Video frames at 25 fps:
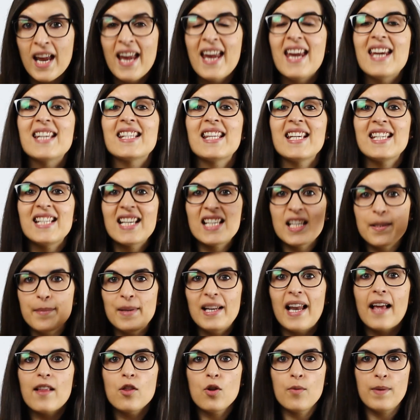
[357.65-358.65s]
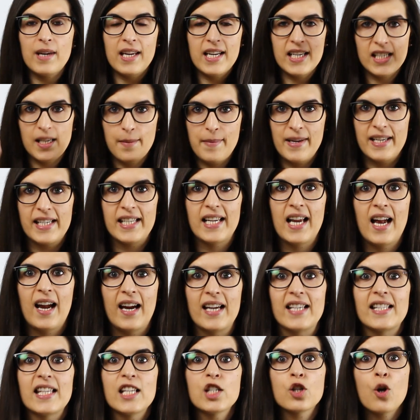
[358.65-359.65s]
estáis asimilando bien ese
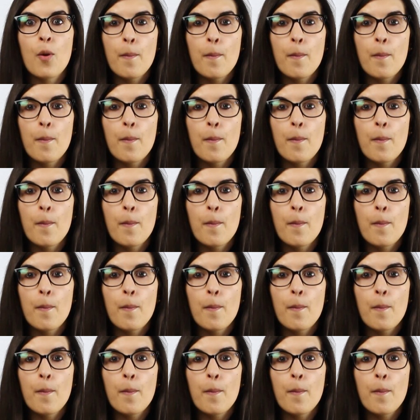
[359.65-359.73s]
mensaje, estáis